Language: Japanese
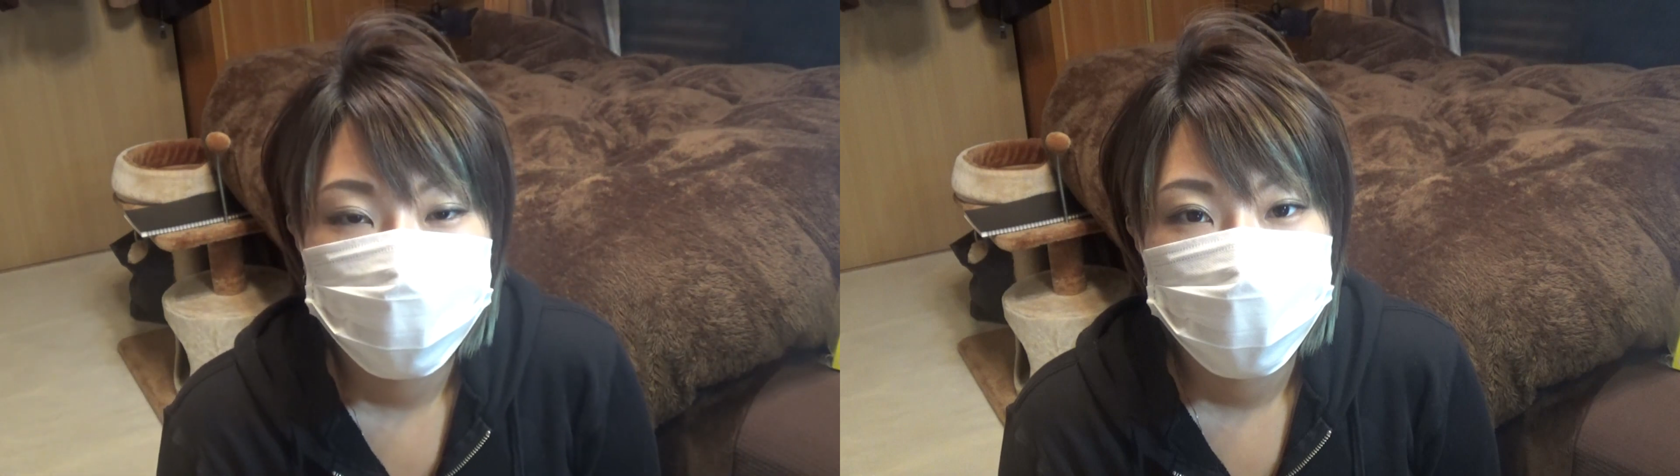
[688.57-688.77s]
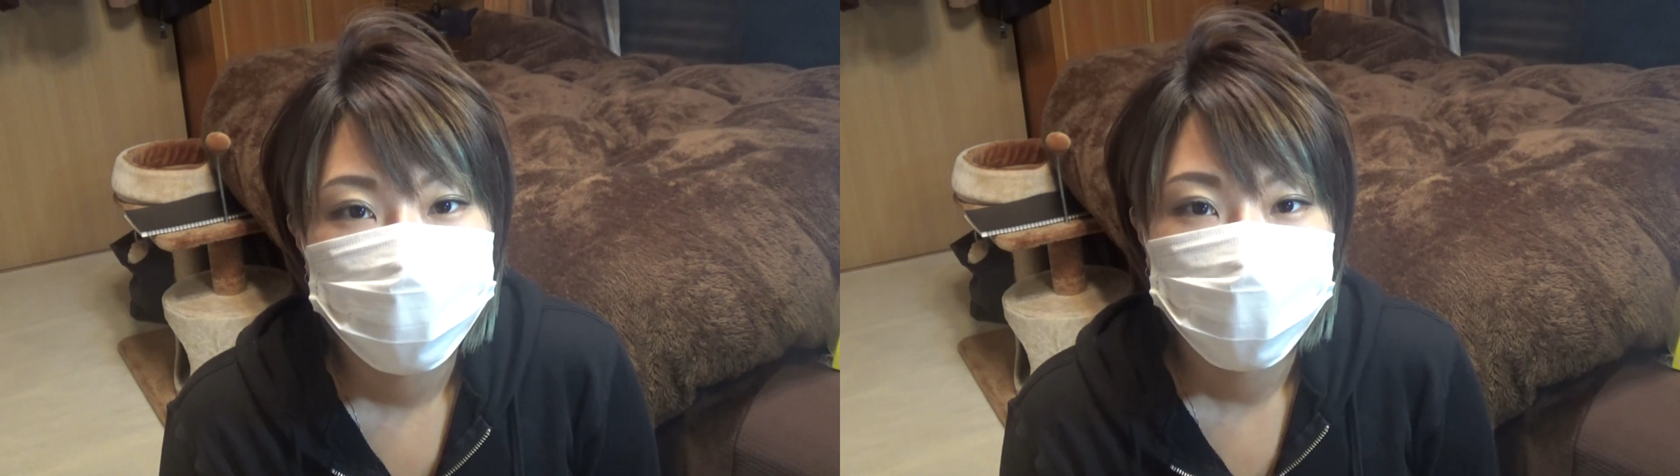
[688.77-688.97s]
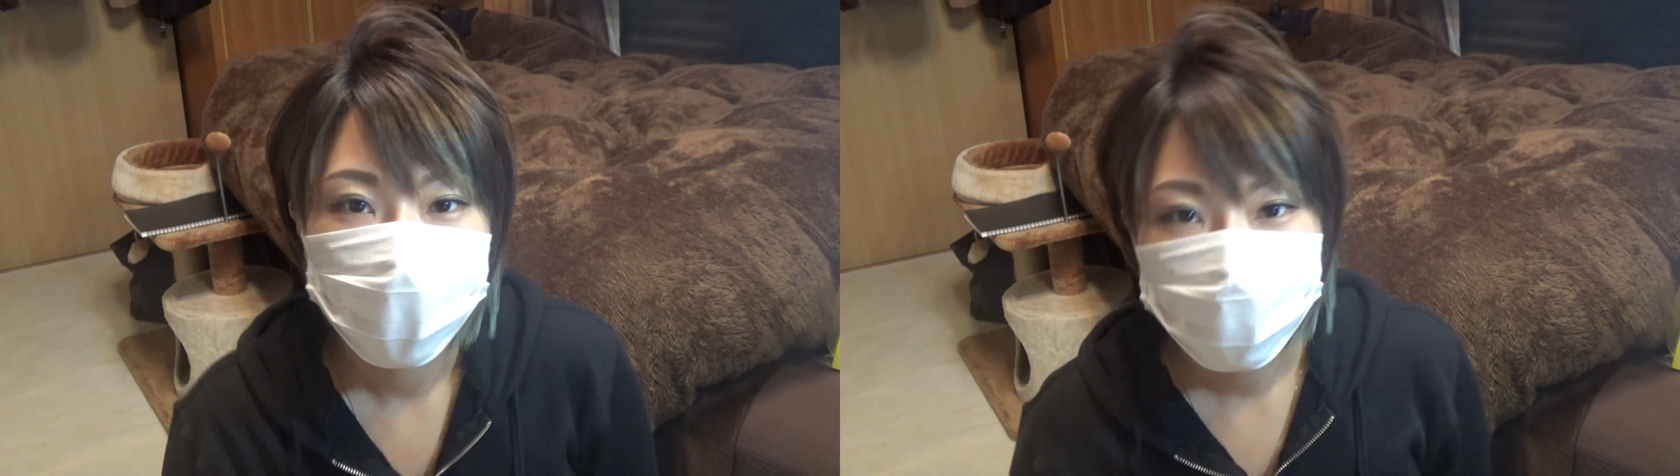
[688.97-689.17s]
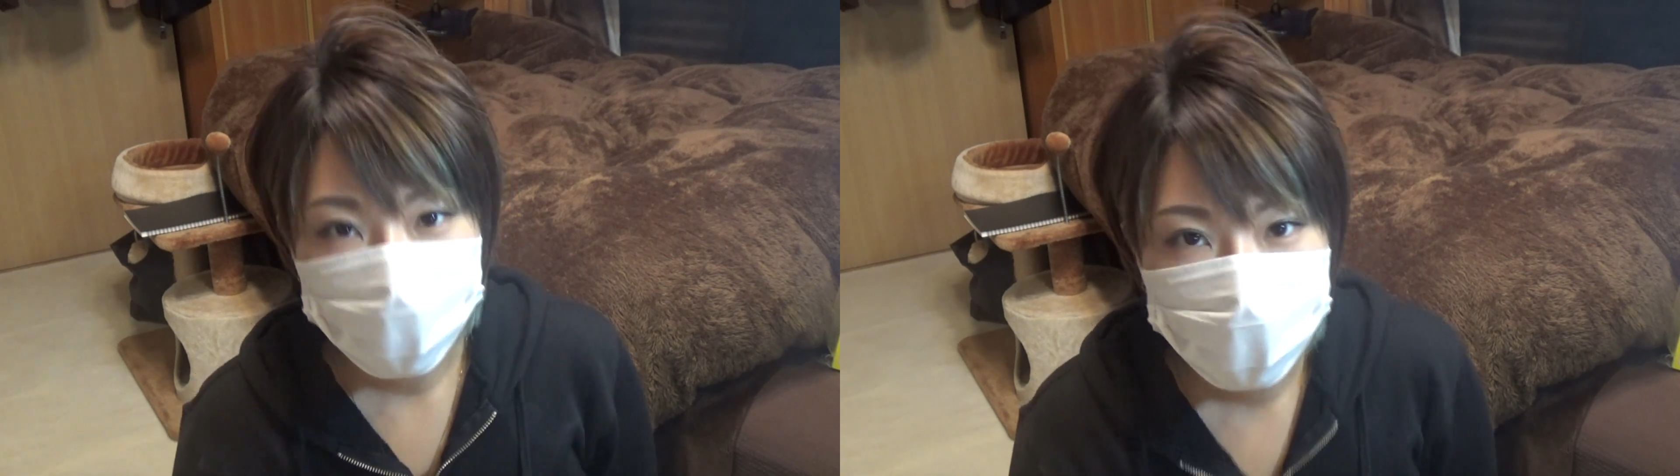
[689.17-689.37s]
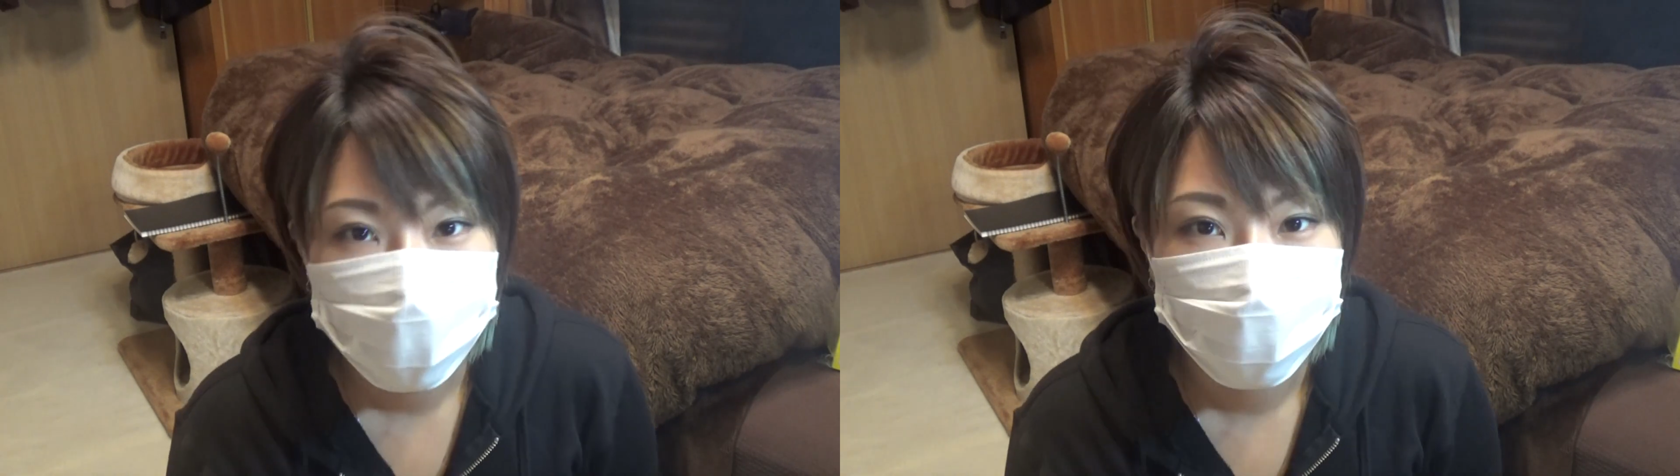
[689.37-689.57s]
くさくないの
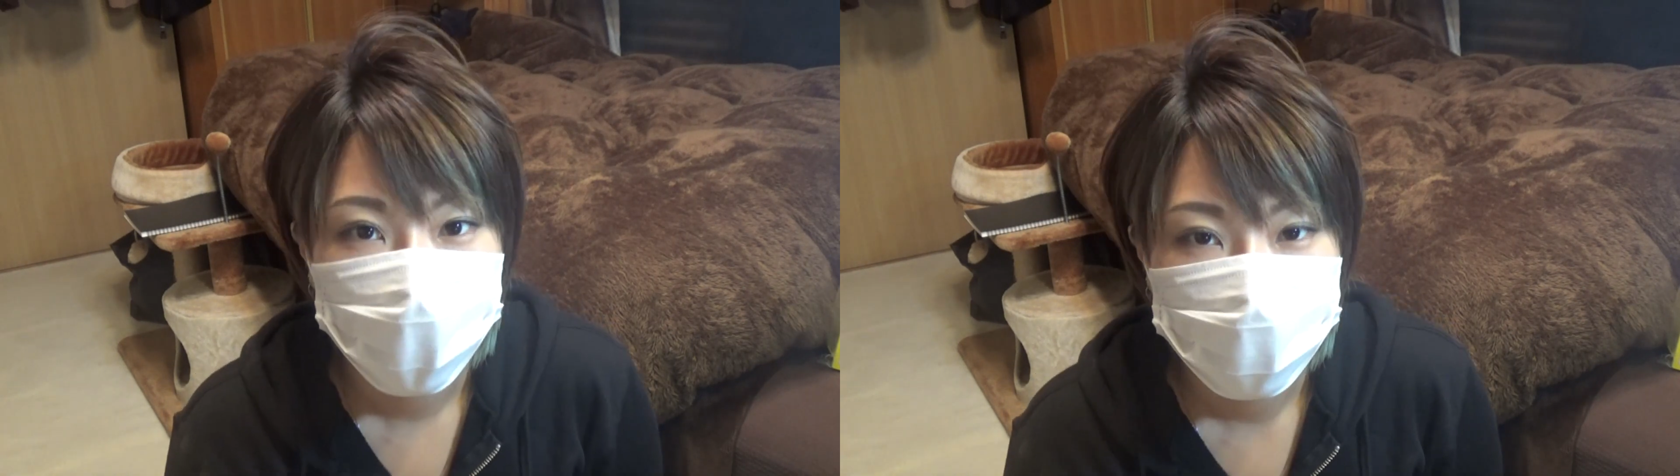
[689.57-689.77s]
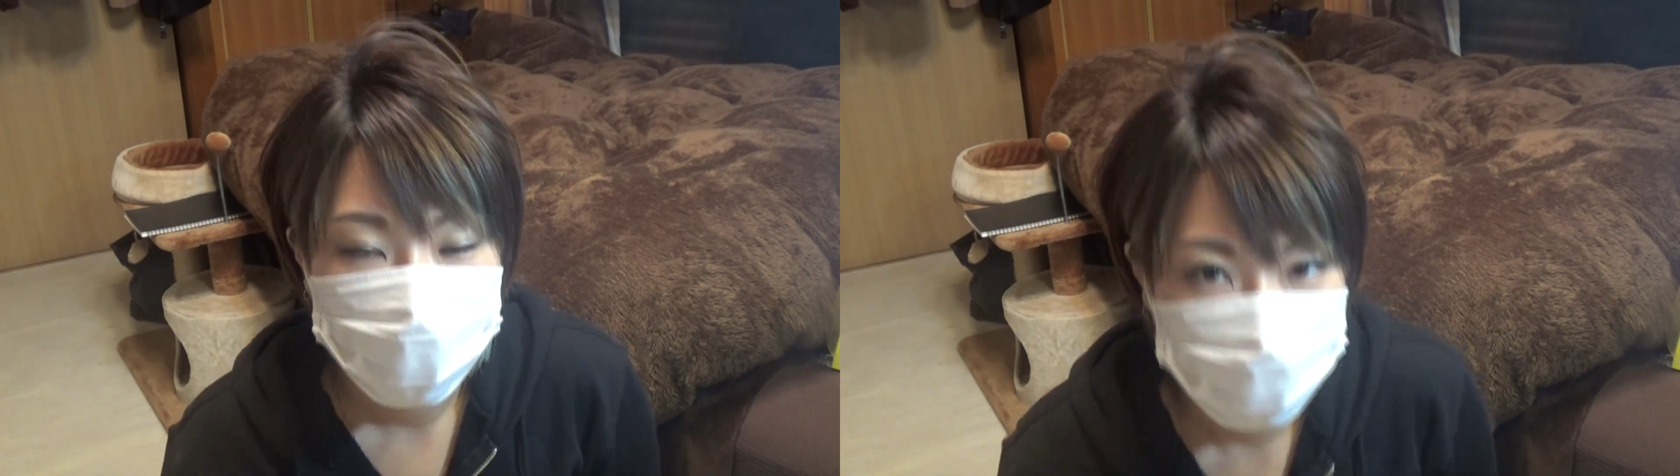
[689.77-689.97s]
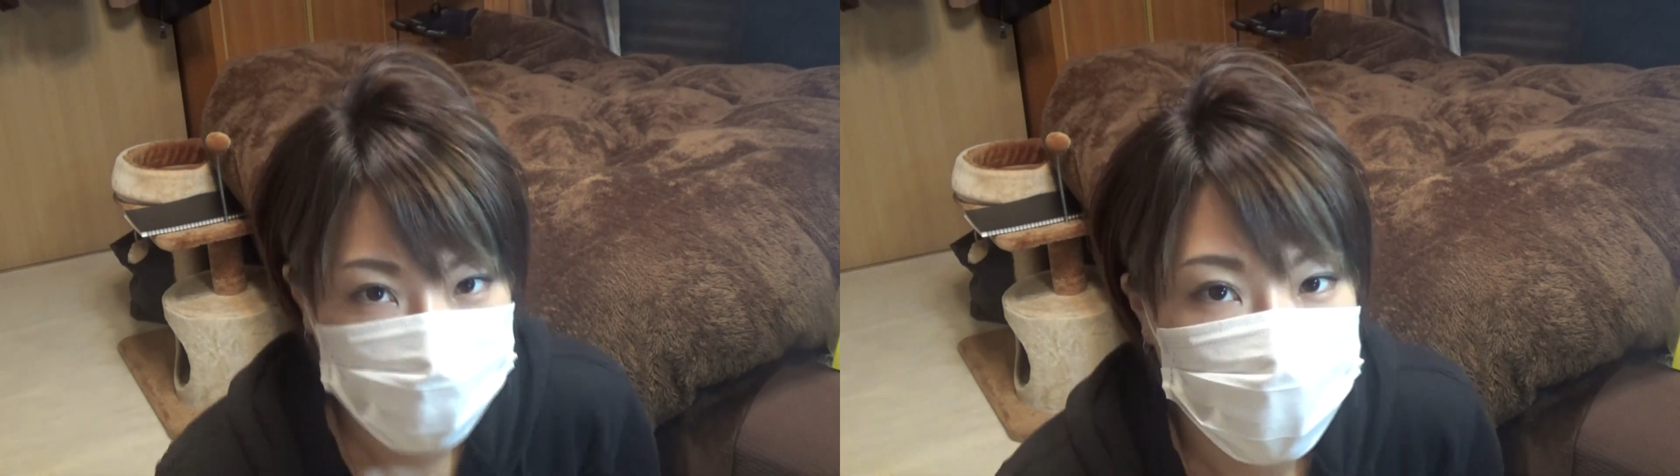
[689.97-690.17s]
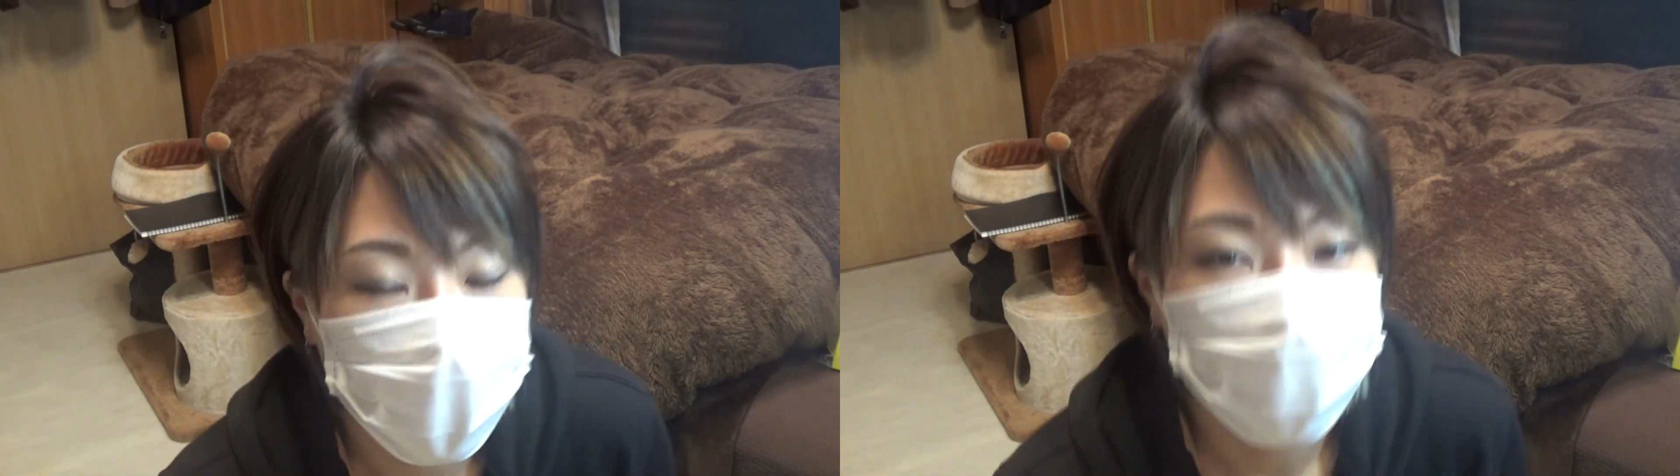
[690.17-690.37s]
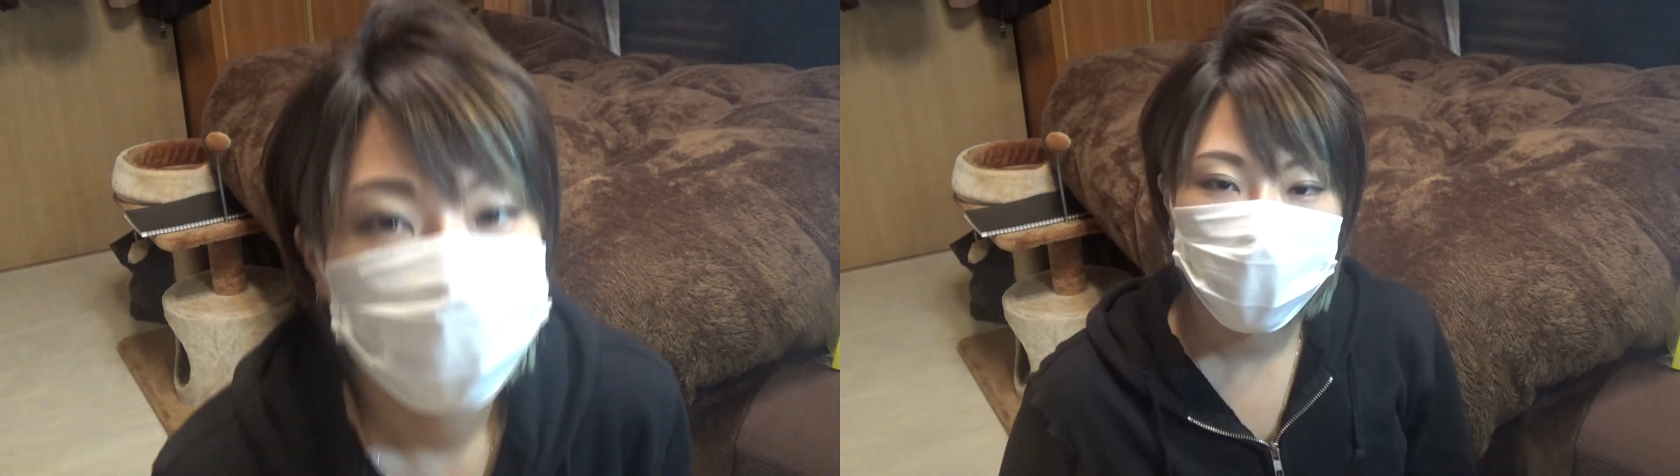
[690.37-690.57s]
かなとは感じました